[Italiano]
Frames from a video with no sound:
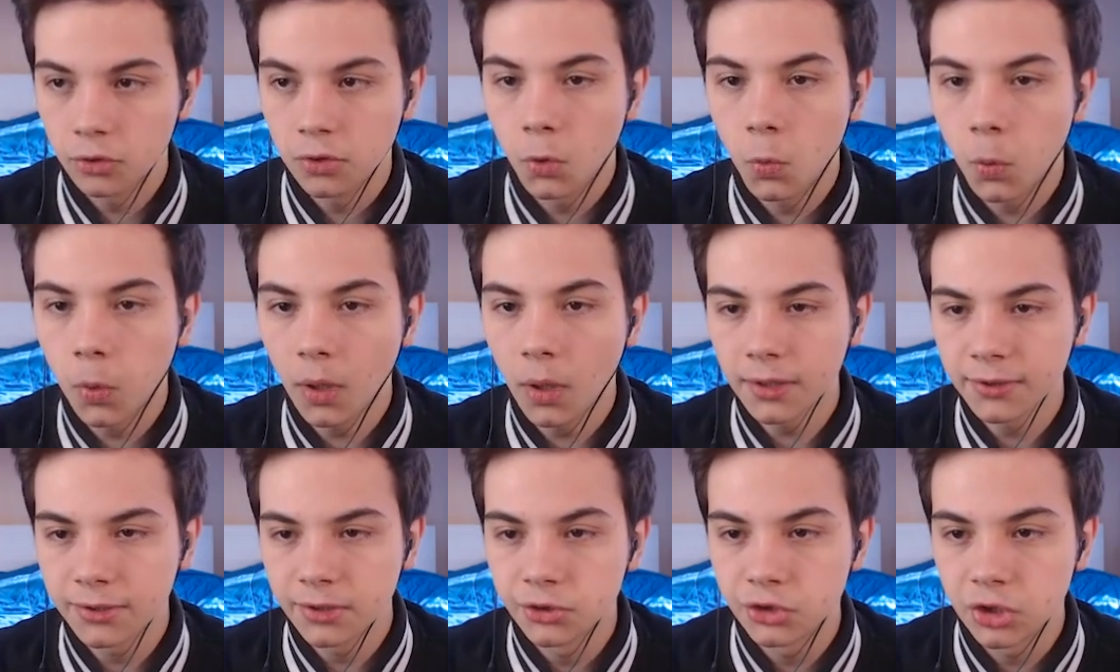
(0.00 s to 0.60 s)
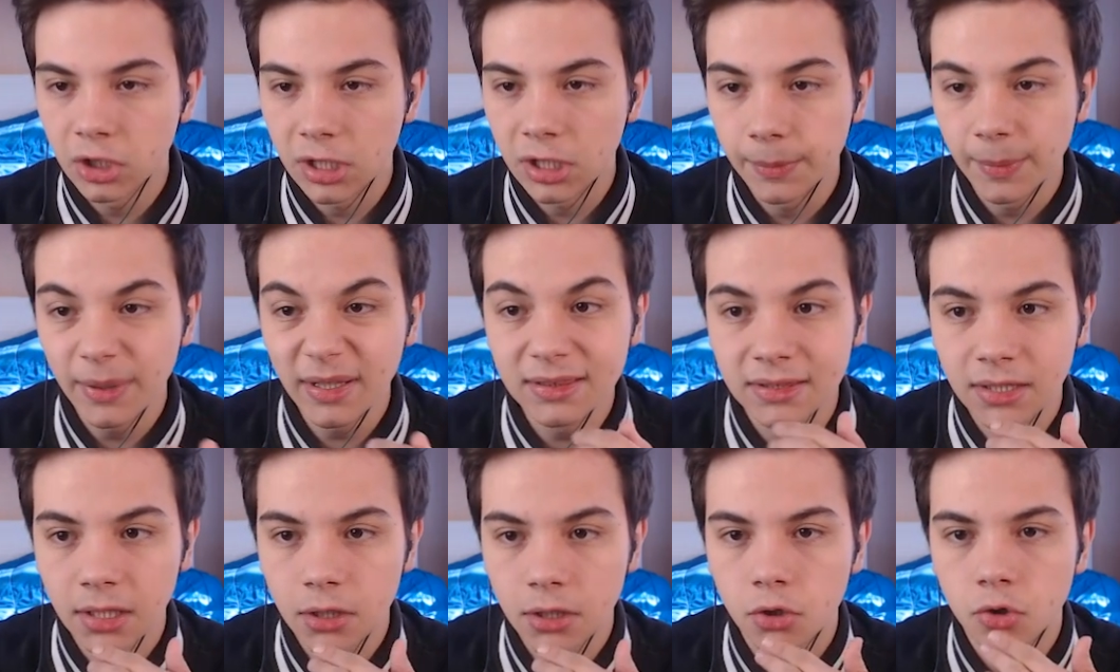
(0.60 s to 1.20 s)
di qua
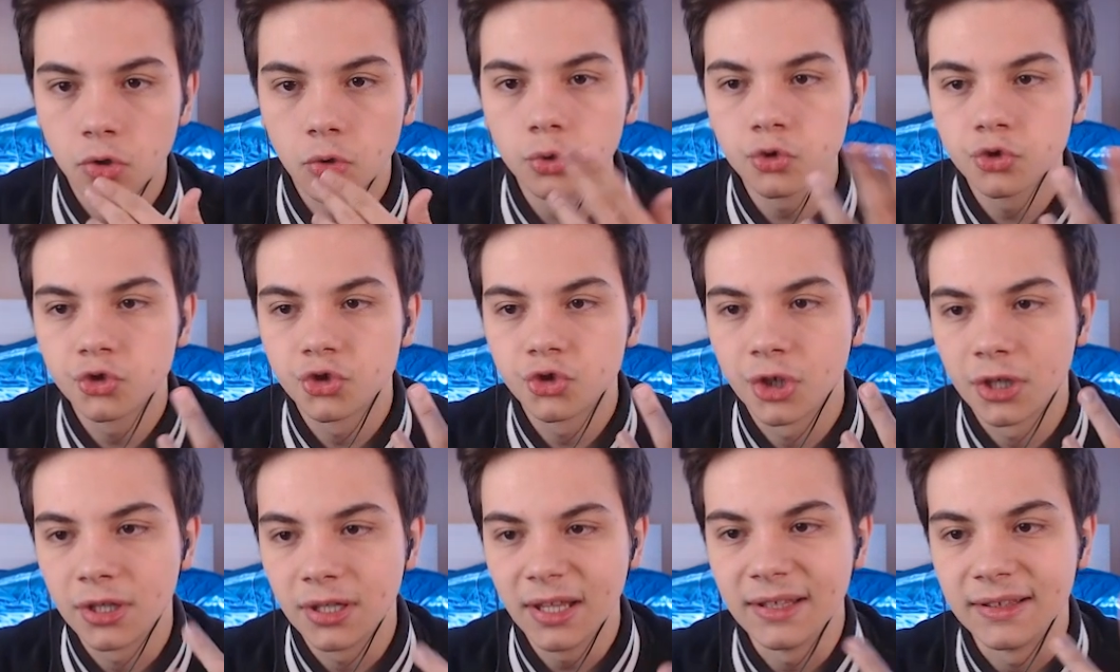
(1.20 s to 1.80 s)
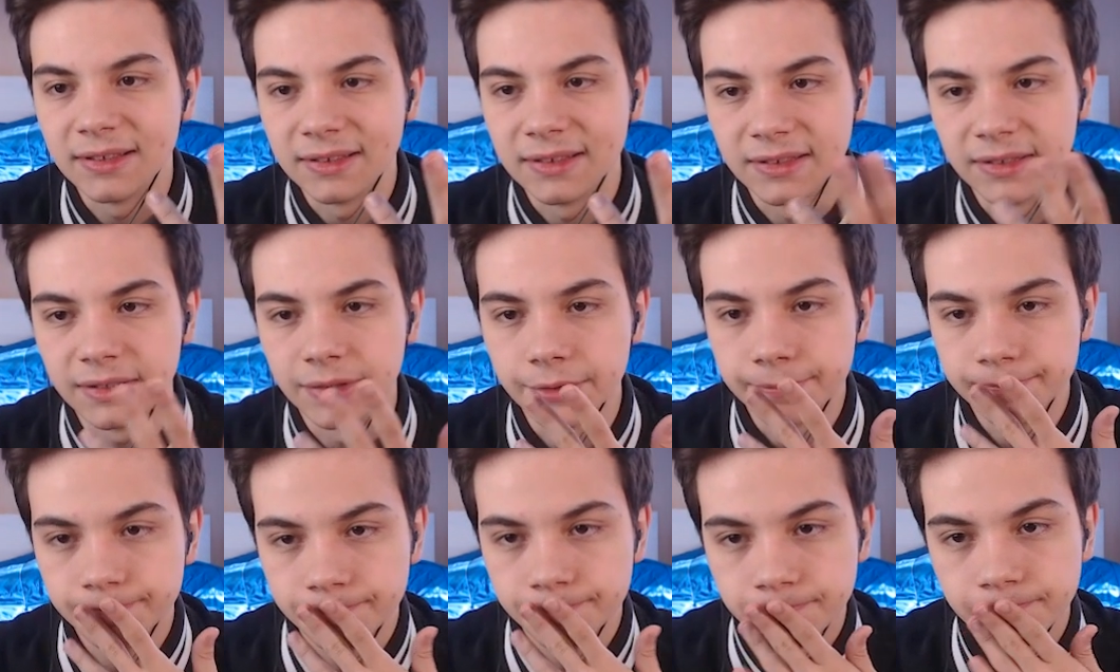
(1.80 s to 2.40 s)
sinceramente non c'è
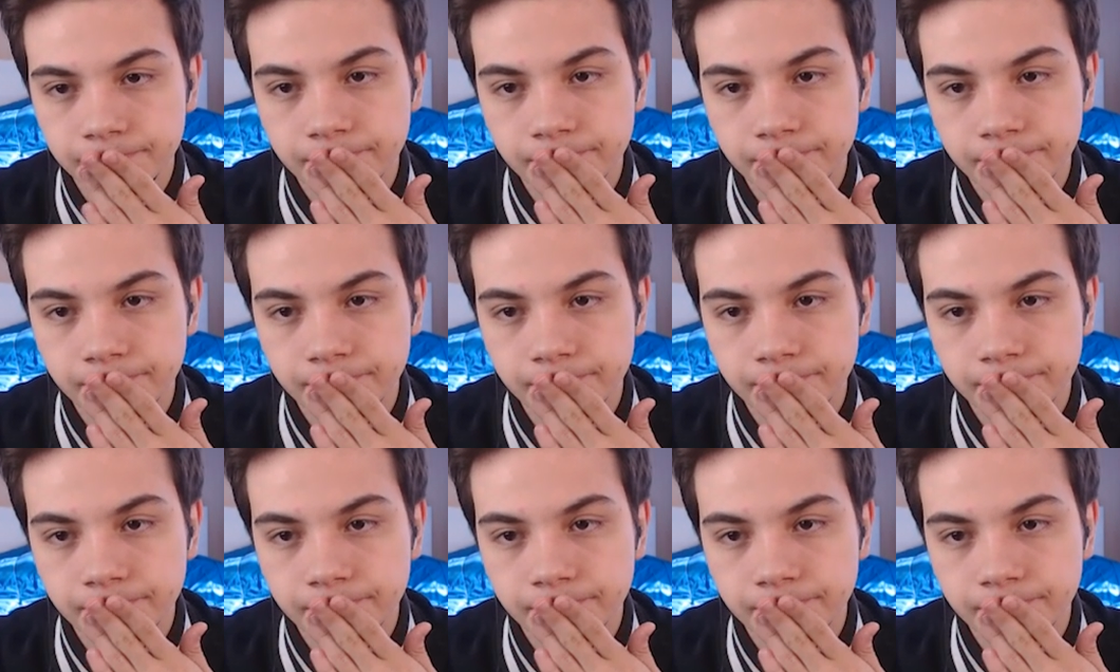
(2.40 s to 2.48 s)
niente.